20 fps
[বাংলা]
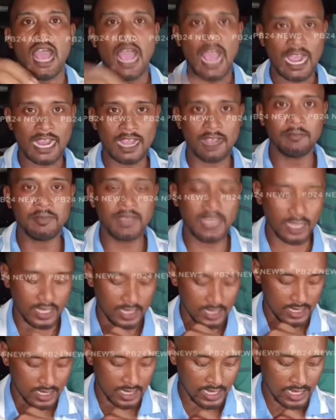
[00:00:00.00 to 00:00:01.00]
আগামী
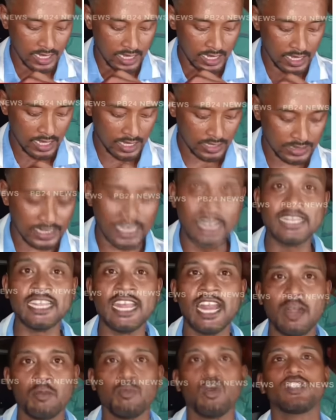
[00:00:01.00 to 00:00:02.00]
তিন
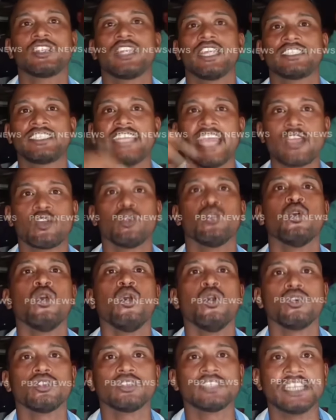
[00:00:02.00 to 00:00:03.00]
দিনের মধ্যে যে কোনো
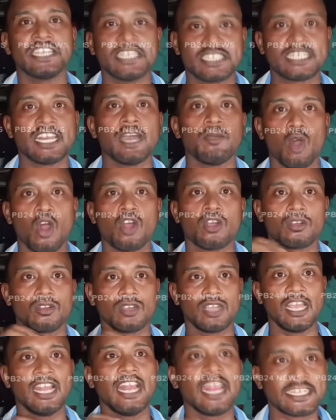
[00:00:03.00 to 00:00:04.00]
ডিস্টার্ব হোক
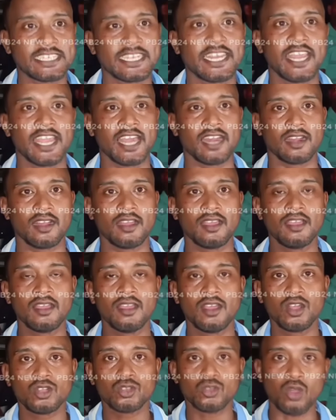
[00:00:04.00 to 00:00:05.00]
ইলেকট্রিকের
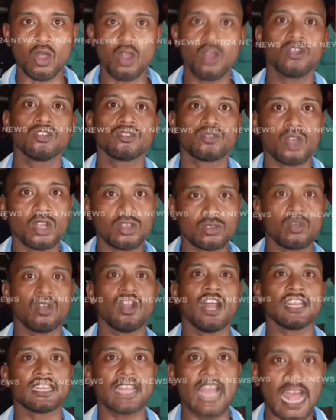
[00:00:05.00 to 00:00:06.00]
তখন
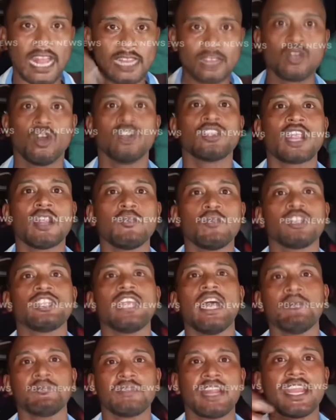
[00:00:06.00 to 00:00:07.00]
তৎক্ষণাৎ আট ঘন্টার মধ্যে
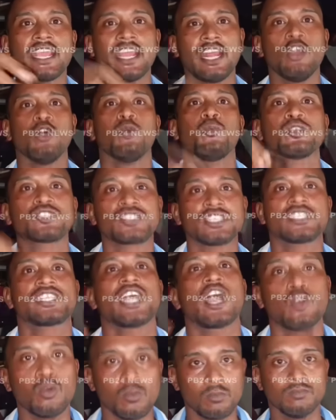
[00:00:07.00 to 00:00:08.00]
আমরা এখানে উপস্থিত
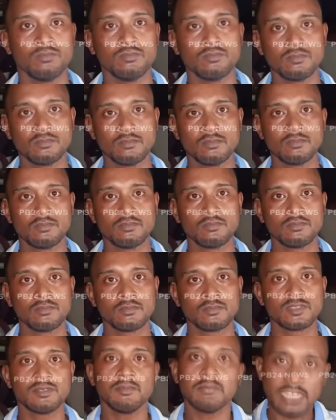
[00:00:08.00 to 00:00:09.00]
থাকুন
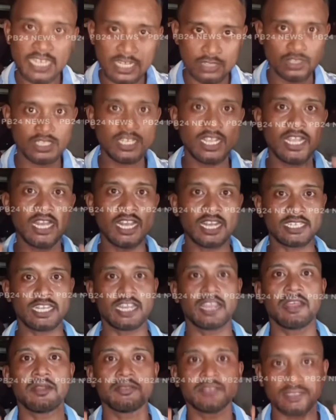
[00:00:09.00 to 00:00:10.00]
যে যদি
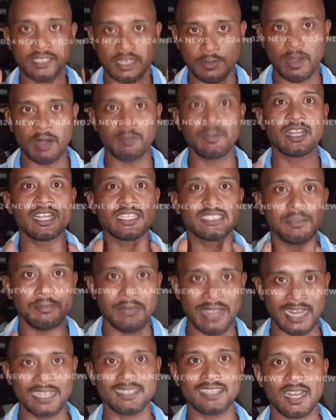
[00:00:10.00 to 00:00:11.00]
ইলেকট্রিকের ডিপার্টমেন্টের যে
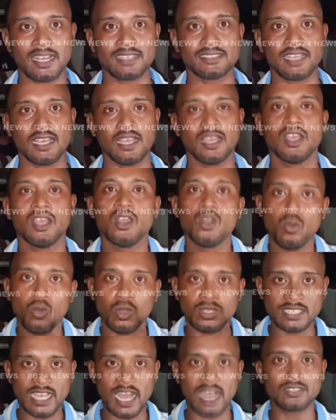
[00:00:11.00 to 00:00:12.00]
ম্যানেজার আছে ওই
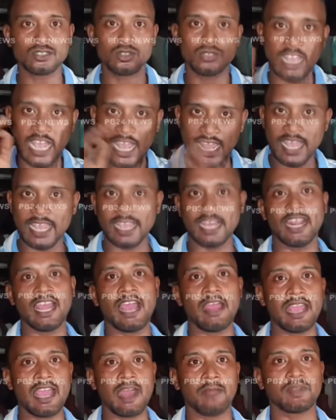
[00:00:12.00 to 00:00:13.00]
স্যার যদি এখানে
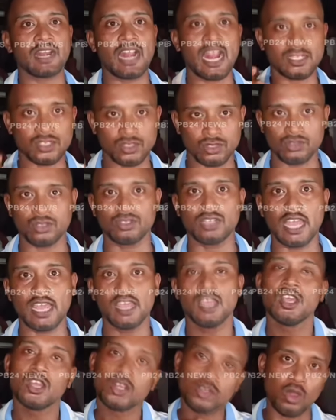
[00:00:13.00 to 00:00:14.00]
আমরা আশ্বস্ত দেয়
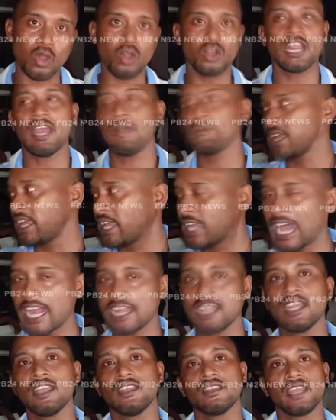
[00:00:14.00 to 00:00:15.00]
তখনই আমরা এই
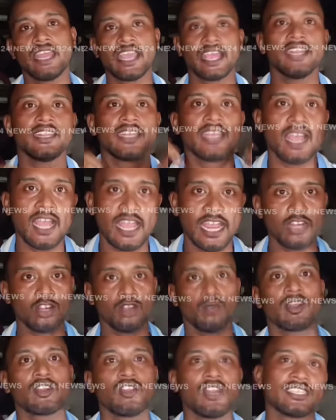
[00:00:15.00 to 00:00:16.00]
গাড়ি এখান থেকে হ্যান্ড
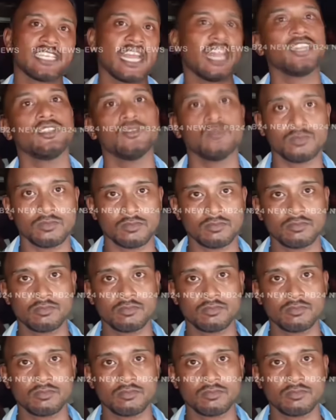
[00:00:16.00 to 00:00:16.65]
ওভার ছাড়া দিই